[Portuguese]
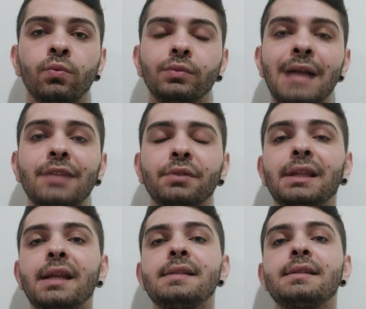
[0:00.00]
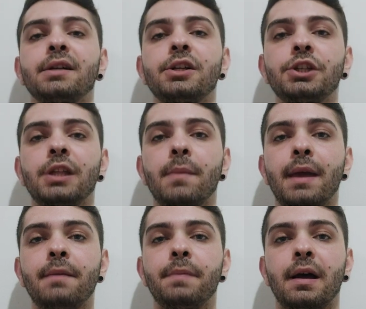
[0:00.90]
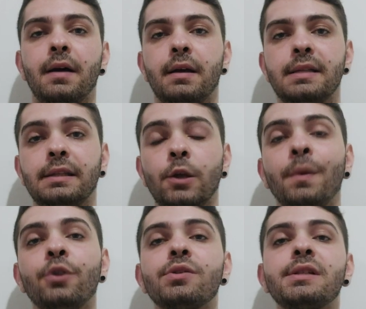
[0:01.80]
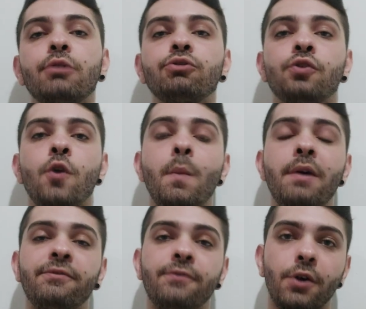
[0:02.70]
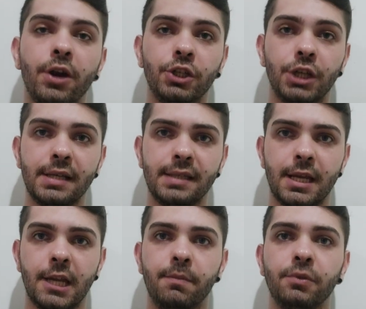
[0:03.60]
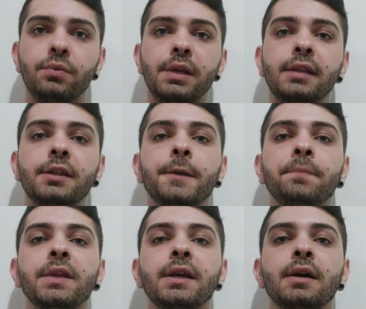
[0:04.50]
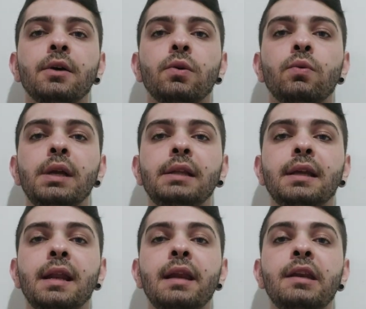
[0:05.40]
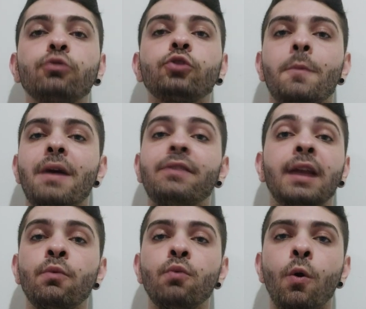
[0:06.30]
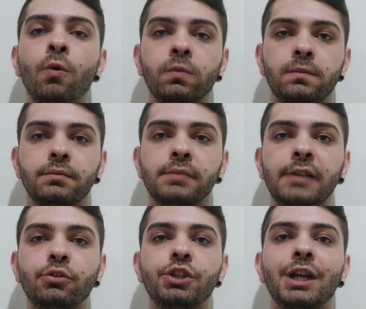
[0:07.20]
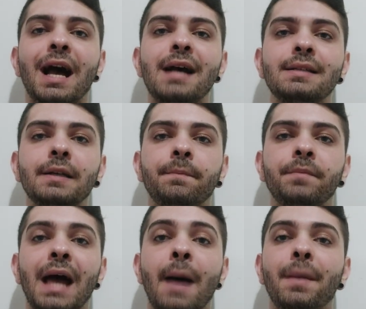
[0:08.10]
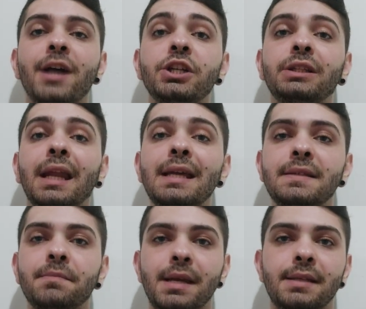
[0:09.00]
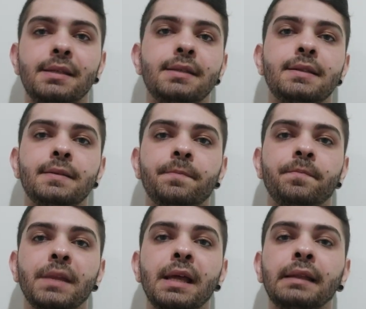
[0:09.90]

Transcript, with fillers: Um dado interessante também, para se ter uma noção de como é forte essa equipe do Inter, o Inter ele não tomava nenhum gol dentro de casa há mais de três meses.